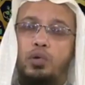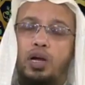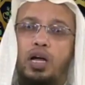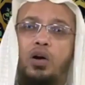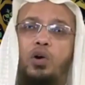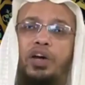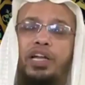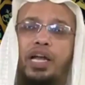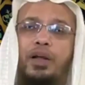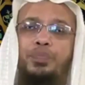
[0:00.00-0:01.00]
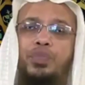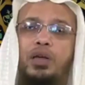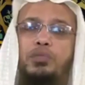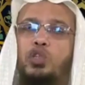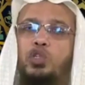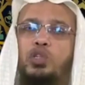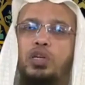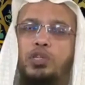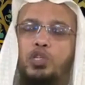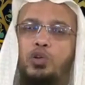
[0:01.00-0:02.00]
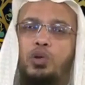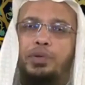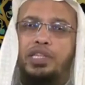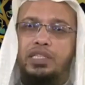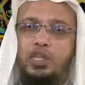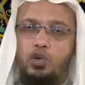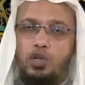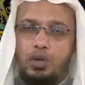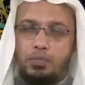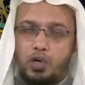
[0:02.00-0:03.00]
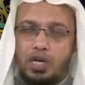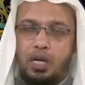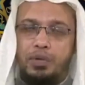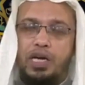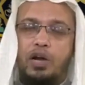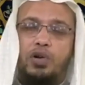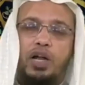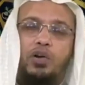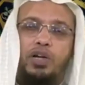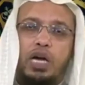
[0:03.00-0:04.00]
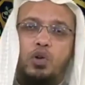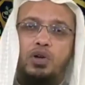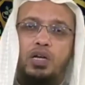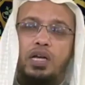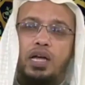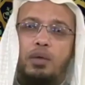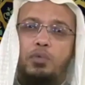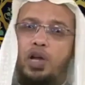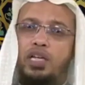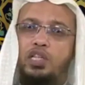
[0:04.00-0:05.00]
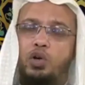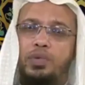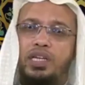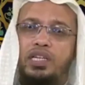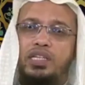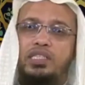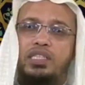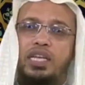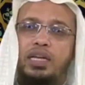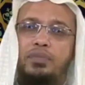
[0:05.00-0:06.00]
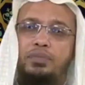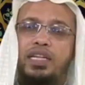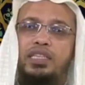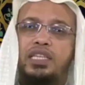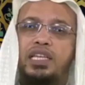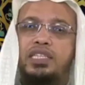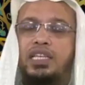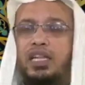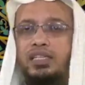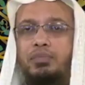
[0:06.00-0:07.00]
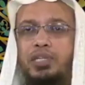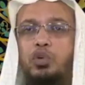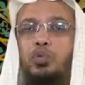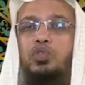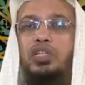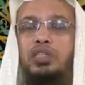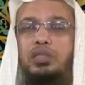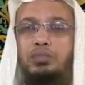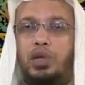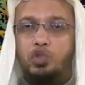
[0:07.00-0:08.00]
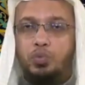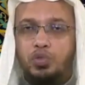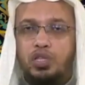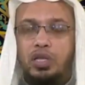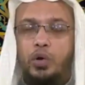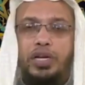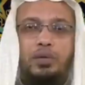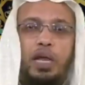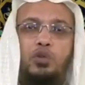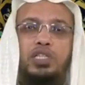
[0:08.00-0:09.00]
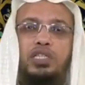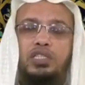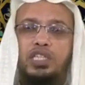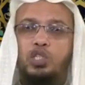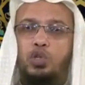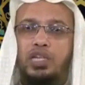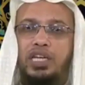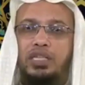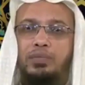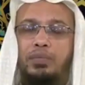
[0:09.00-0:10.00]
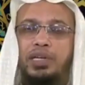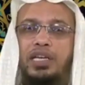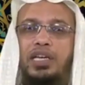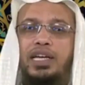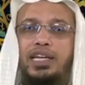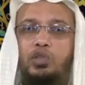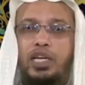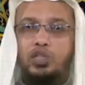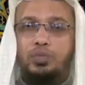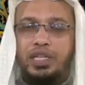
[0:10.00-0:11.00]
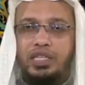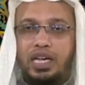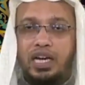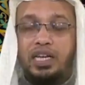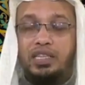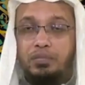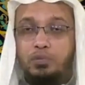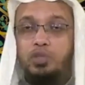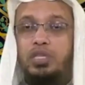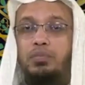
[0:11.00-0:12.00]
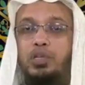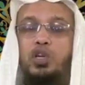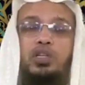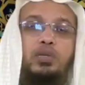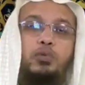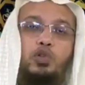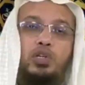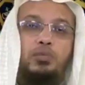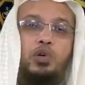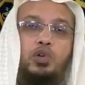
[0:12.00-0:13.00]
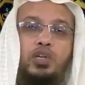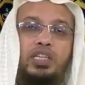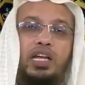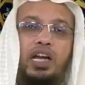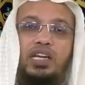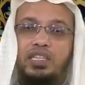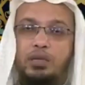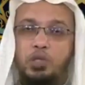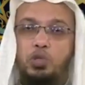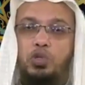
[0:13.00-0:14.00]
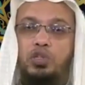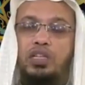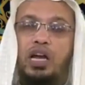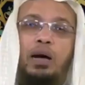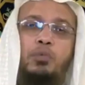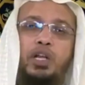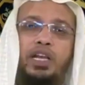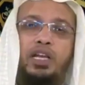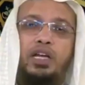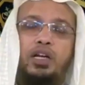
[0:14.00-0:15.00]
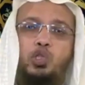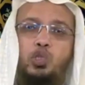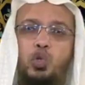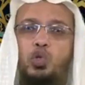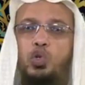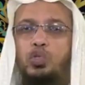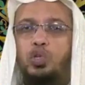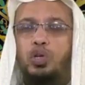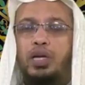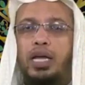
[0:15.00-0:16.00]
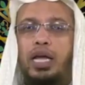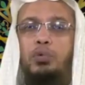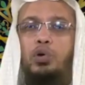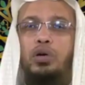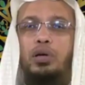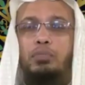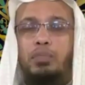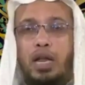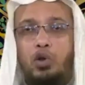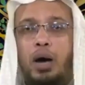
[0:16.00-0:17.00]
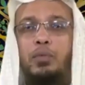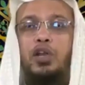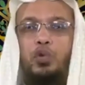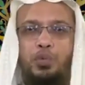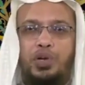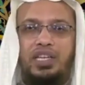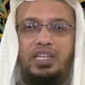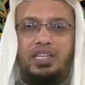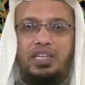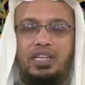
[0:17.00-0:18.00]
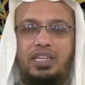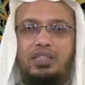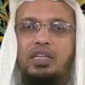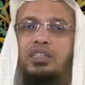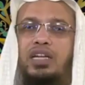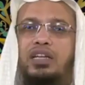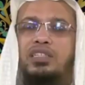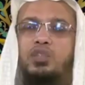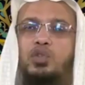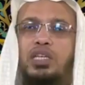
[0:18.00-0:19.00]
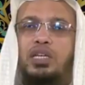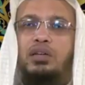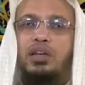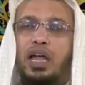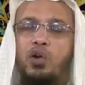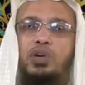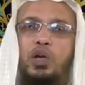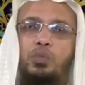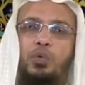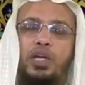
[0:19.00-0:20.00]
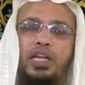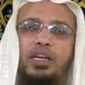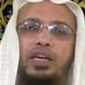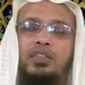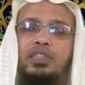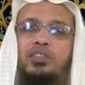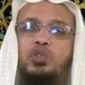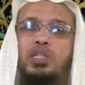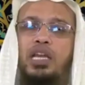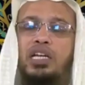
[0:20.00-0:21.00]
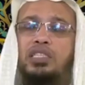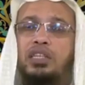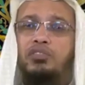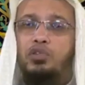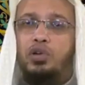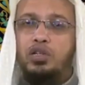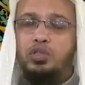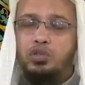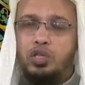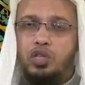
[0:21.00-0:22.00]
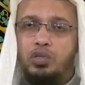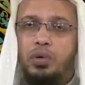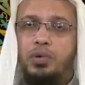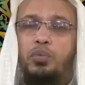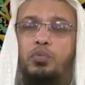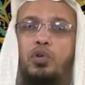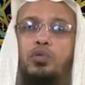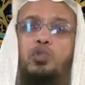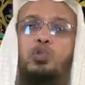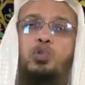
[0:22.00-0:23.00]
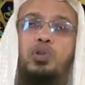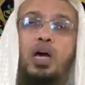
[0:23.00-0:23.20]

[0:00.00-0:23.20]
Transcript: কবরে রাখাও হয় না প্রিদর্শক এই বিষয়গুলো আমাদের যেন মন খারাপের কারণ না হয় কারণ মনে রাখতে হবে যে ব্যক্তির জানাজায় বেশি উপস্থিত মানুষ উপস্থিত হওয়া এটা ভালো জিনিস সন্দেহাতীতভাবে কিন্তু একজন ব্যক্তির আখেরাতে মুক্তির বিষয়টি মূলত নির্ভর করে তার আকিদার বিশুদ্ধতা তার আমলের সৌন্দর্য এবং ভালো আমলের উপরে তার জানাজা যদি নাও কেউ পড়ে কার তার যদি লাশটা দাফন করার যথাযথভাবে কোনো সুযোগ